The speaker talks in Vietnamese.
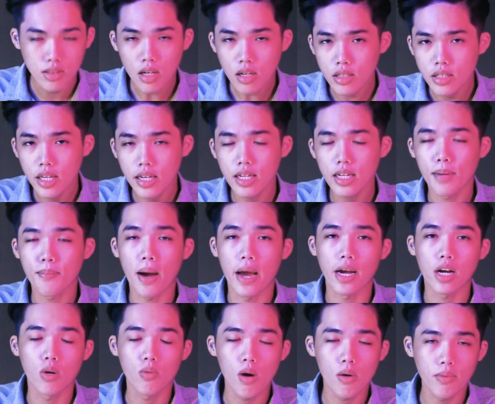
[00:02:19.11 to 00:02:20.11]
Tất nhiên là
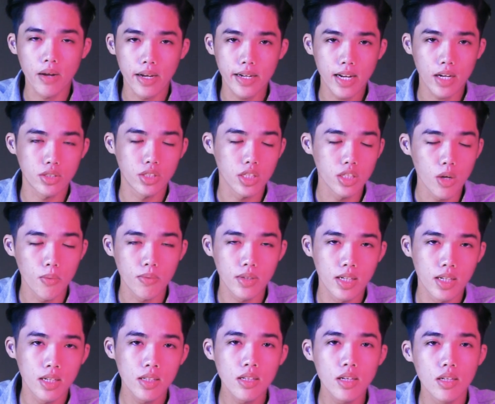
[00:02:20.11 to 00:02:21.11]
bạn cũng không thể nào sử dụng
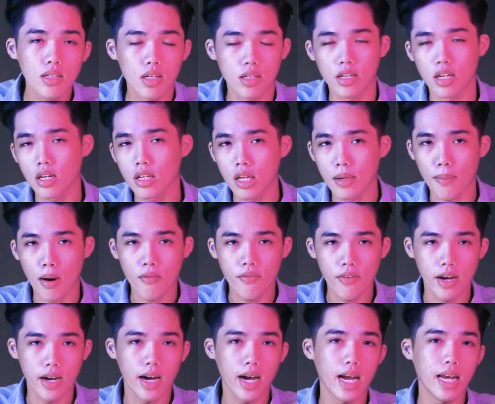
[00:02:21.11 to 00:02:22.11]
kính gương lực để có thể bảo
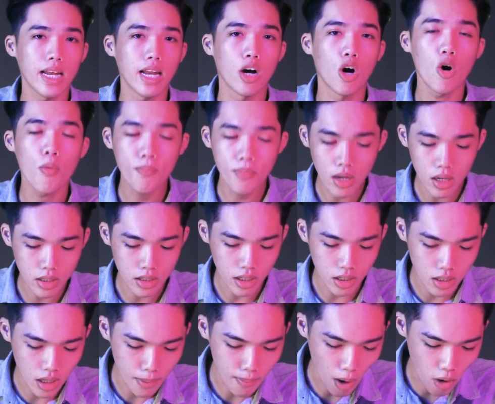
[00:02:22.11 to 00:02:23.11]
vệ, hay là hộp lưng để
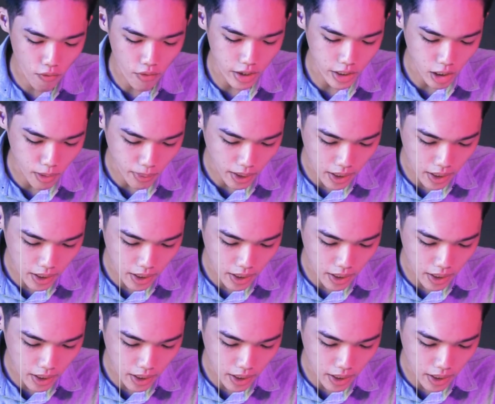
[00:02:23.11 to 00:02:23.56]
có thể bảo vệ cho